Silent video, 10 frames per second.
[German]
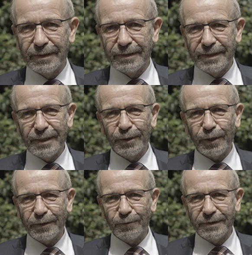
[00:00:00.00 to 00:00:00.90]

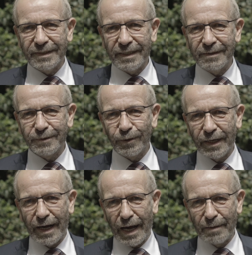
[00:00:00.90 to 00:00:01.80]
Seelsorgerinnen und
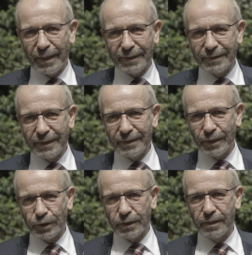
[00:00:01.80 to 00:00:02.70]
Seelsorger arbeiten in der
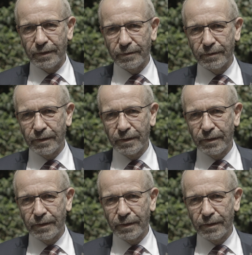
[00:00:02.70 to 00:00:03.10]
Stille.